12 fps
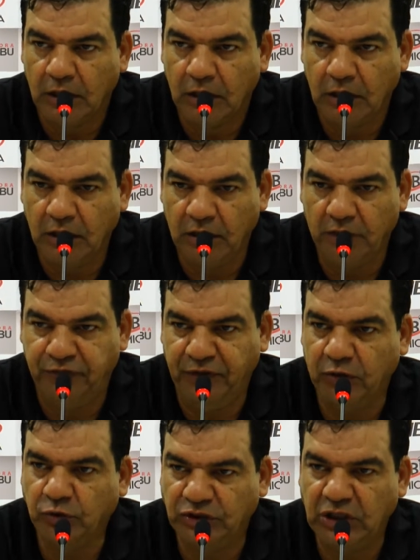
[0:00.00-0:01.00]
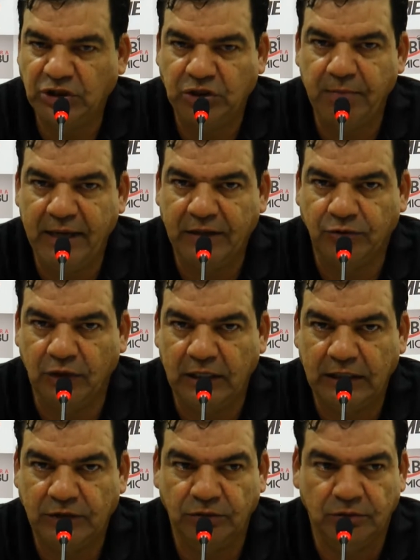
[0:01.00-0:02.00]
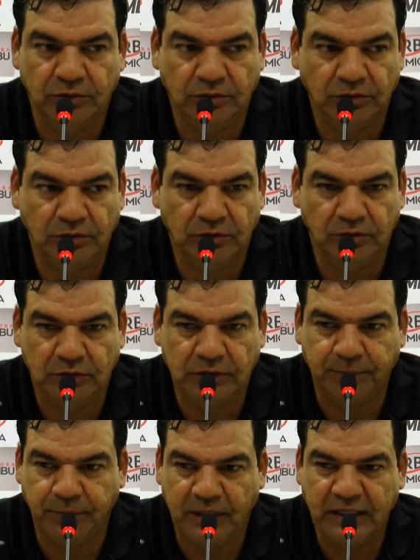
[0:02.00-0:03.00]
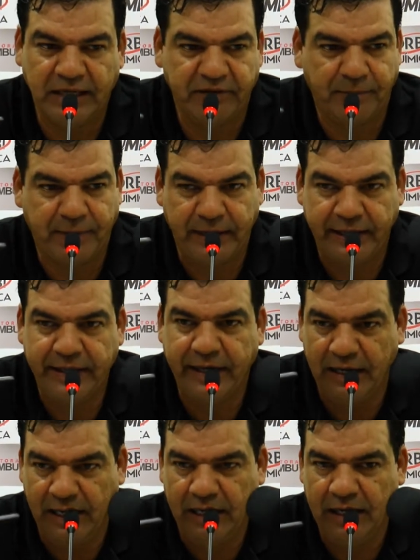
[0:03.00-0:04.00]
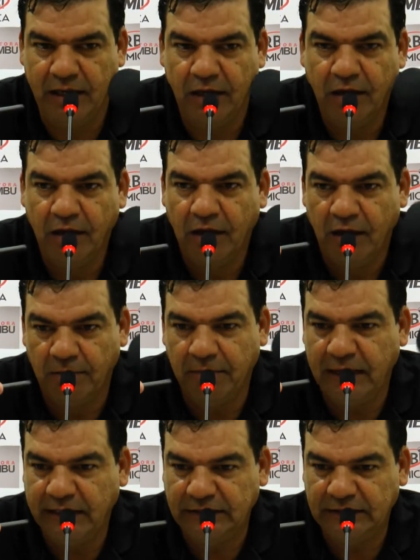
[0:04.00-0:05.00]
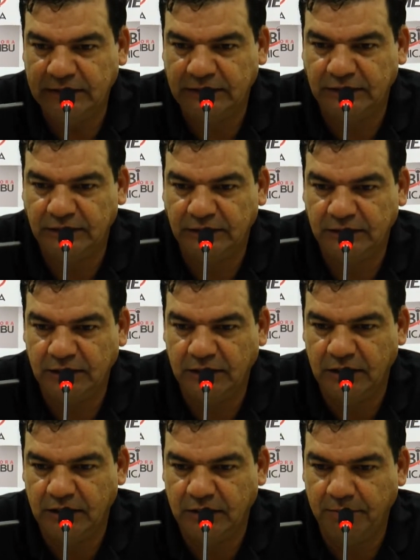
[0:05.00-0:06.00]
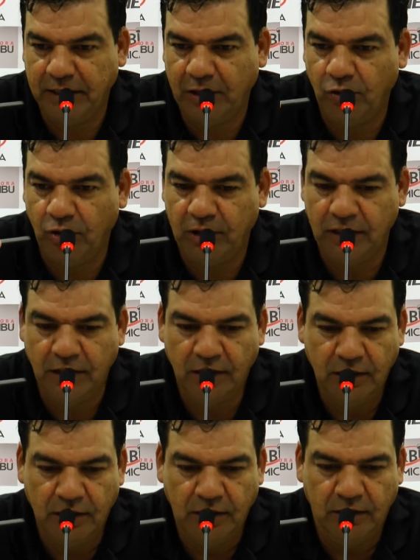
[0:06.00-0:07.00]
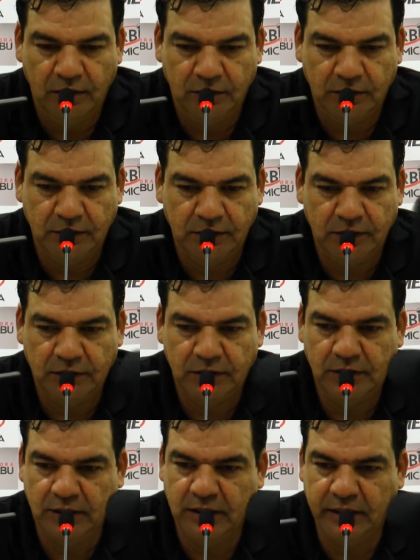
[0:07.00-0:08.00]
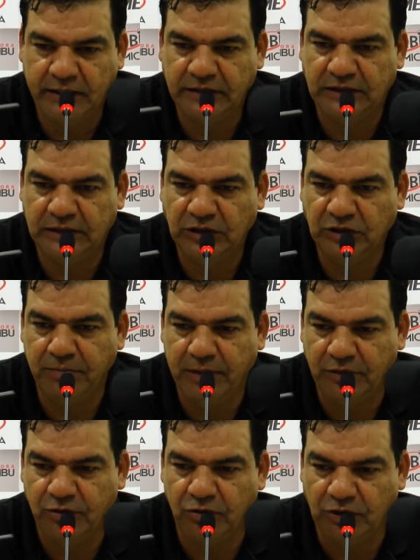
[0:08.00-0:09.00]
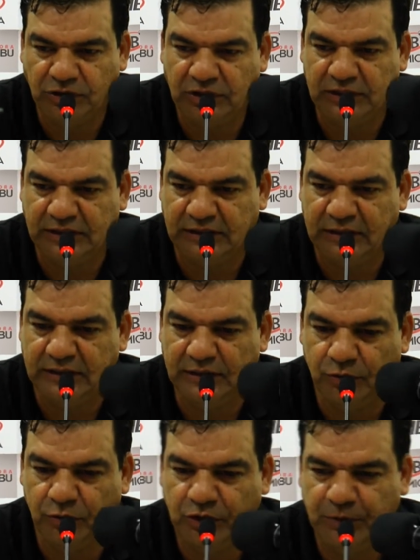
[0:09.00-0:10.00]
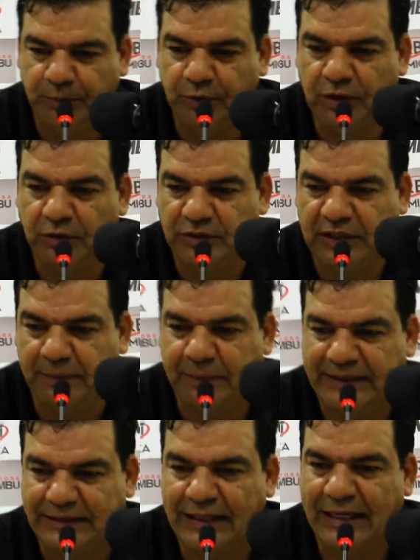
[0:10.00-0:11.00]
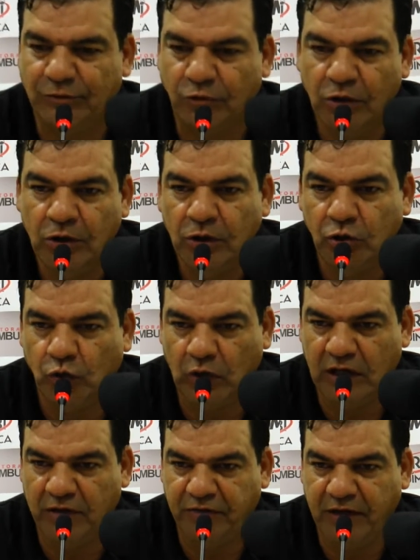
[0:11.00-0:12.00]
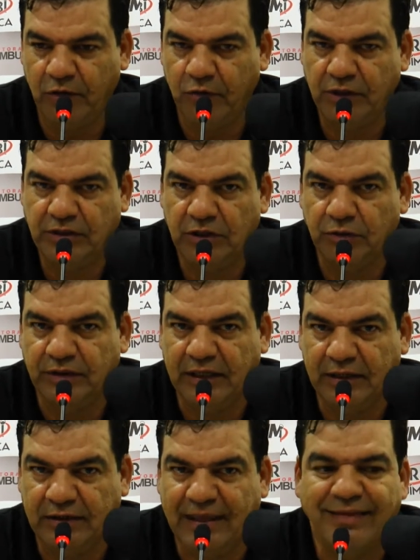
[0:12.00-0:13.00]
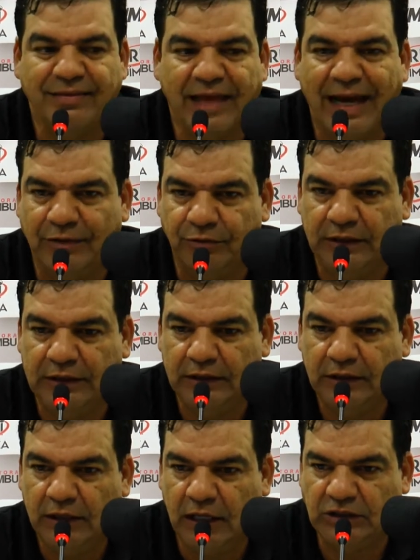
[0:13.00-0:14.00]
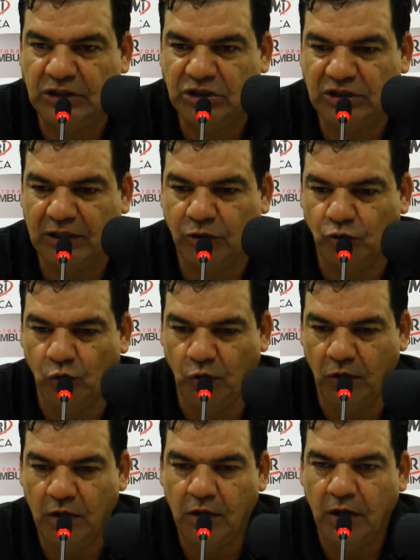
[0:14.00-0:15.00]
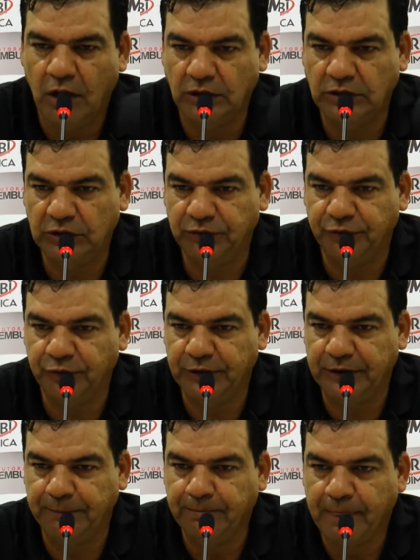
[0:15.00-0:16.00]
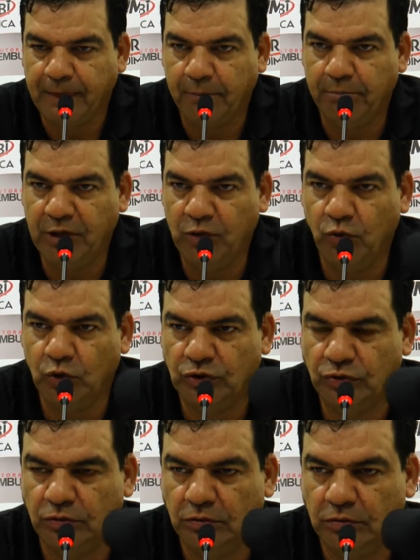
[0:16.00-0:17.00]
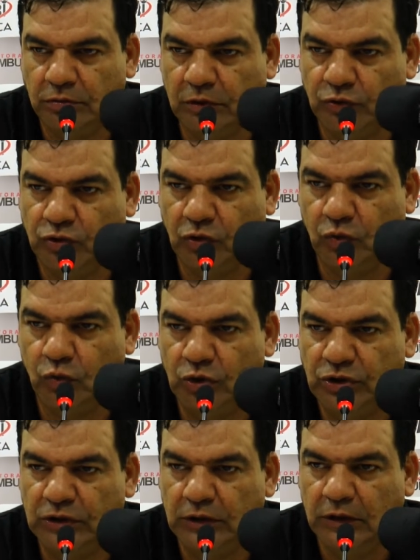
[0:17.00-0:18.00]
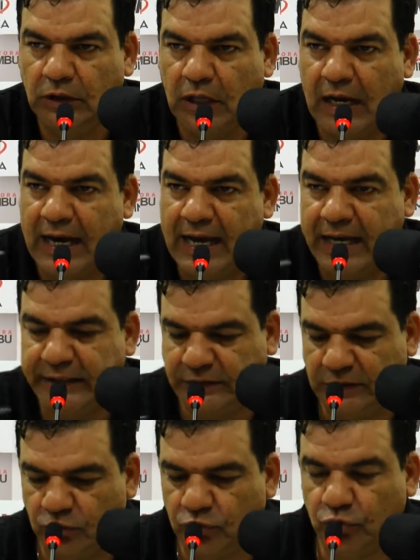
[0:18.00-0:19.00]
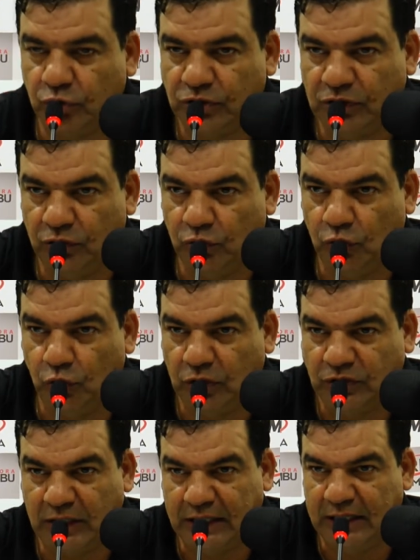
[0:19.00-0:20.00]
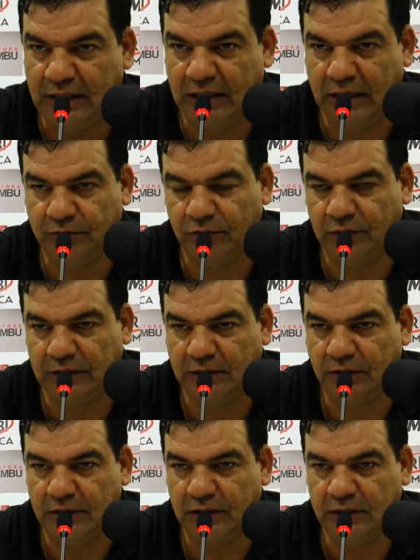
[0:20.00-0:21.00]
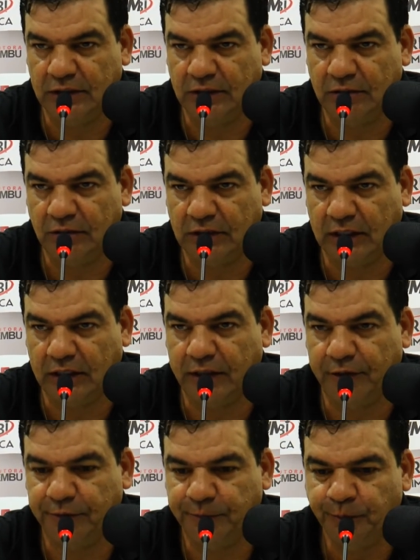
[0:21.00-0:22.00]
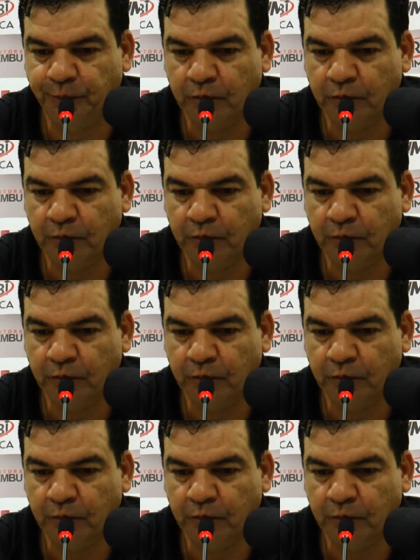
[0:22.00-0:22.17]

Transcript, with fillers: é, fica um sentimento né, de, de um, que, que dava para ir além, mas é, melhor é, esse sentimento nosso de tristeza hoje por não ter passado, do que a vergonha de não ter tentado. Né? A gente tentou, a gente foi brioso, não só hoje, a reação do torcedor nosso aqui dentro do, de, do Itaquerão